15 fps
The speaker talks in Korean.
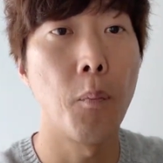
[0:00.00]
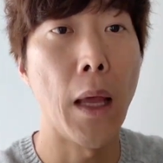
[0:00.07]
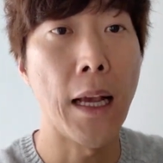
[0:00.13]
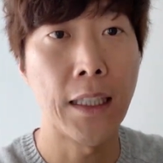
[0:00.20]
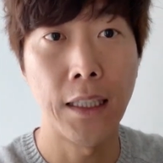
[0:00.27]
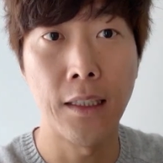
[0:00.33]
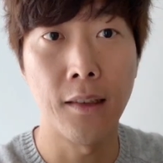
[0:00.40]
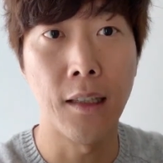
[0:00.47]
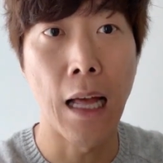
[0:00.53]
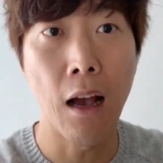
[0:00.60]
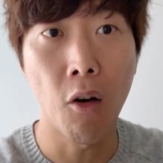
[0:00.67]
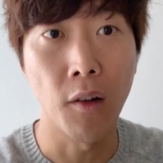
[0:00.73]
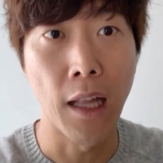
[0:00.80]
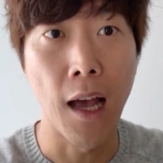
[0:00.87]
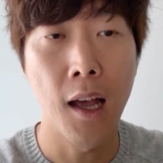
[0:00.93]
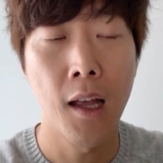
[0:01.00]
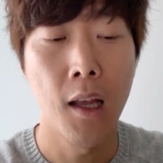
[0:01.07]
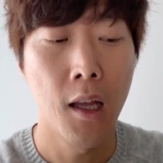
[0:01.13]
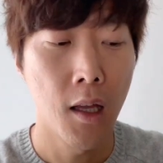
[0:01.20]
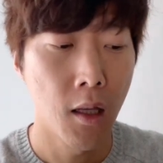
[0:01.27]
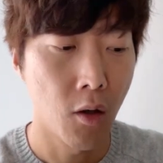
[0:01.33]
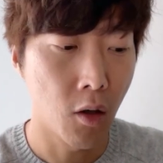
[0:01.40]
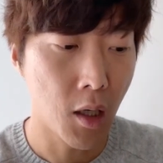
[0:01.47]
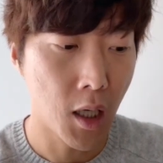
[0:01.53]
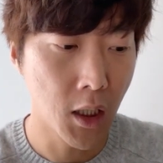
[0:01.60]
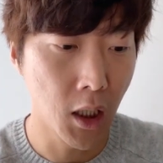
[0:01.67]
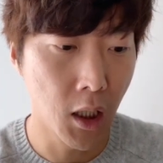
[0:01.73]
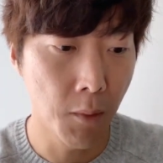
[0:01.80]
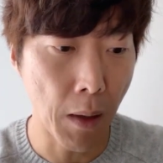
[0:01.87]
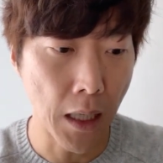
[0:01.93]
엑시스를 하거나 여러
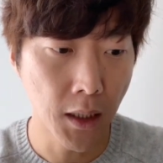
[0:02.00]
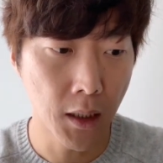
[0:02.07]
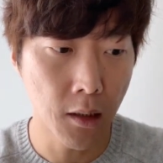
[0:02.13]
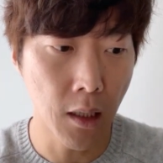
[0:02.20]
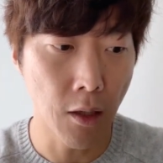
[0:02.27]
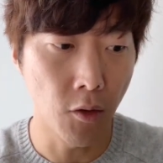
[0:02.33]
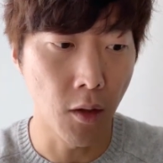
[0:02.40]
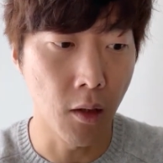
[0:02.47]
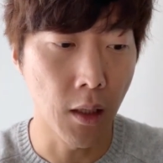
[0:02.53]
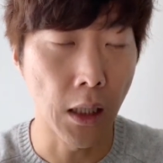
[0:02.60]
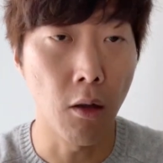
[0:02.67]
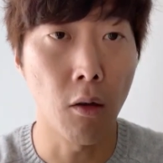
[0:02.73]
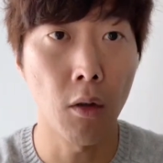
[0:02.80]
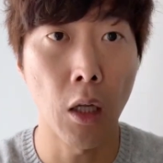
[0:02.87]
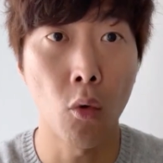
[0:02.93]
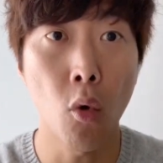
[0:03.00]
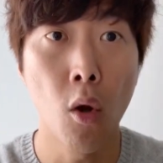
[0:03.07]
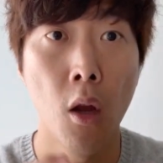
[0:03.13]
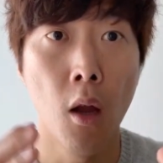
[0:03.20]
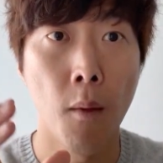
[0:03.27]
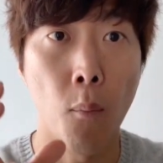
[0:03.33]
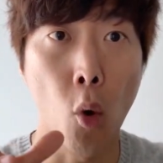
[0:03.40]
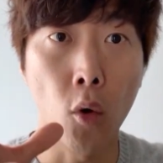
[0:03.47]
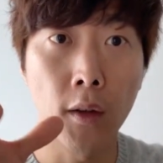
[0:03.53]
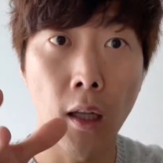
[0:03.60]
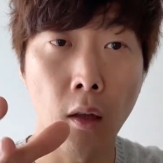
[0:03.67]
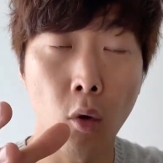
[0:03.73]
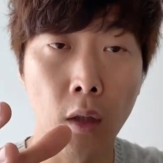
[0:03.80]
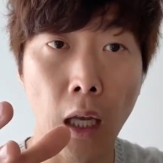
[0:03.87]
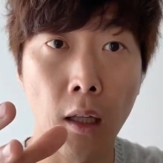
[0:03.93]
가지 방식들을 할 수 있는데 이럴 때도
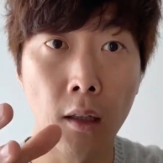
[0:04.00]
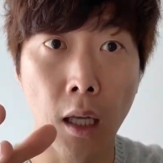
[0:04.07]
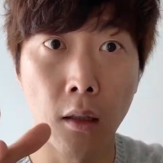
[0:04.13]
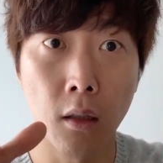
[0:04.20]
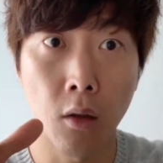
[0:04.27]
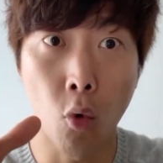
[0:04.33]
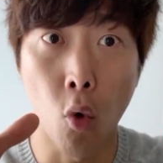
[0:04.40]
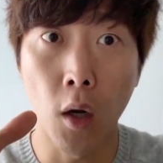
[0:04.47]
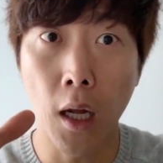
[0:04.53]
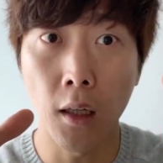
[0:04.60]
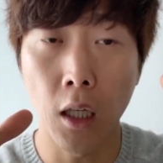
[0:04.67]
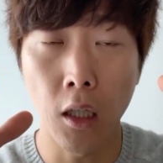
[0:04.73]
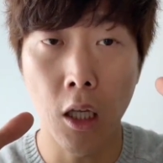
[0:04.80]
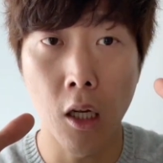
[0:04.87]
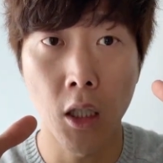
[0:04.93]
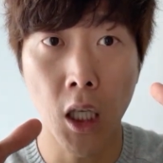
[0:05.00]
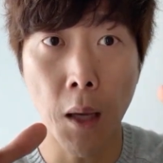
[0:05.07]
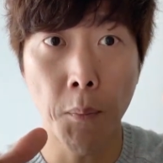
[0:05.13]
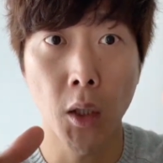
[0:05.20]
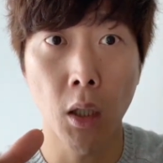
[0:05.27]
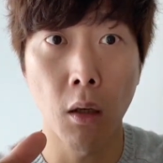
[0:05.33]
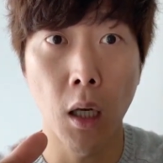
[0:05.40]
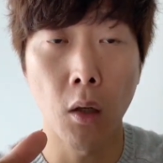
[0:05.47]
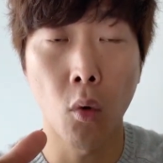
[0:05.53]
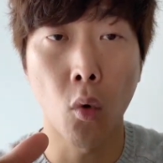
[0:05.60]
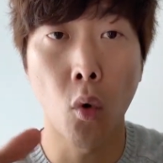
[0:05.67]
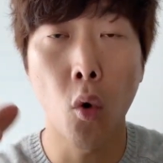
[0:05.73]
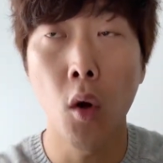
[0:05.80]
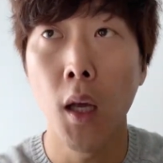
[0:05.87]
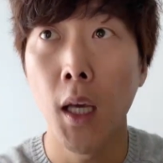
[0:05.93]
복셀로 데이터를 공간 데이터를 캡처해
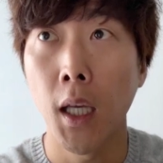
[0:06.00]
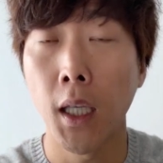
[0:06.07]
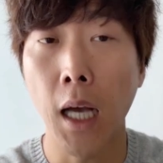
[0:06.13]
놓고